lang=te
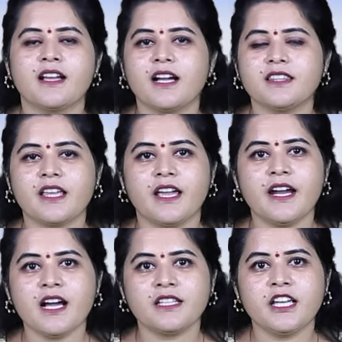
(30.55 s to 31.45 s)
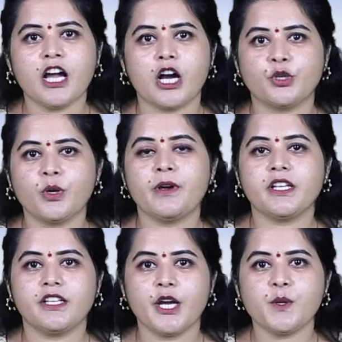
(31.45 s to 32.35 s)
గత ఏడాది
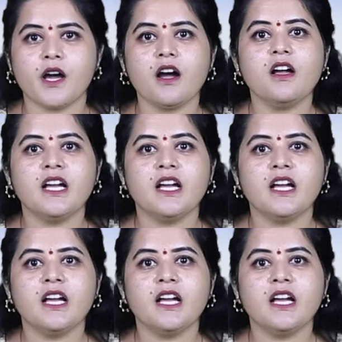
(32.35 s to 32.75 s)
అక్టోబర్ ఏడున